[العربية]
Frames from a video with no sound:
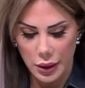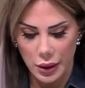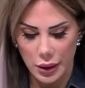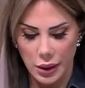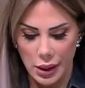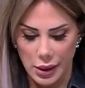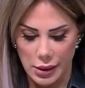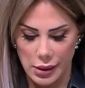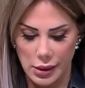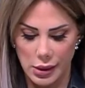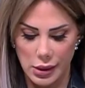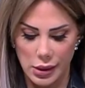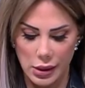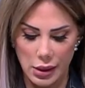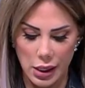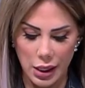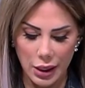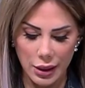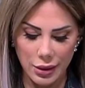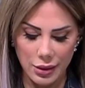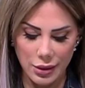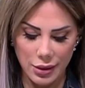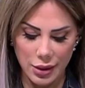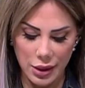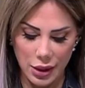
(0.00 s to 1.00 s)
يس
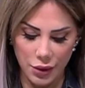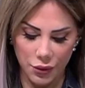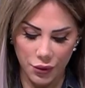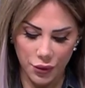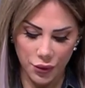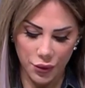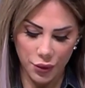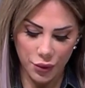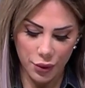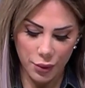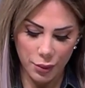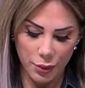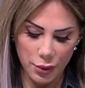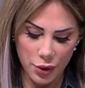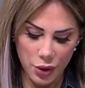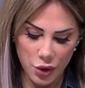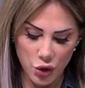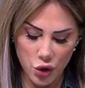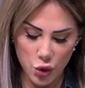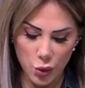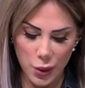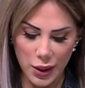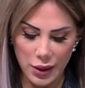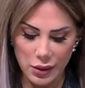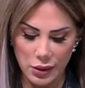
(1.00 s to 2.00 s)
رح نضيف شوية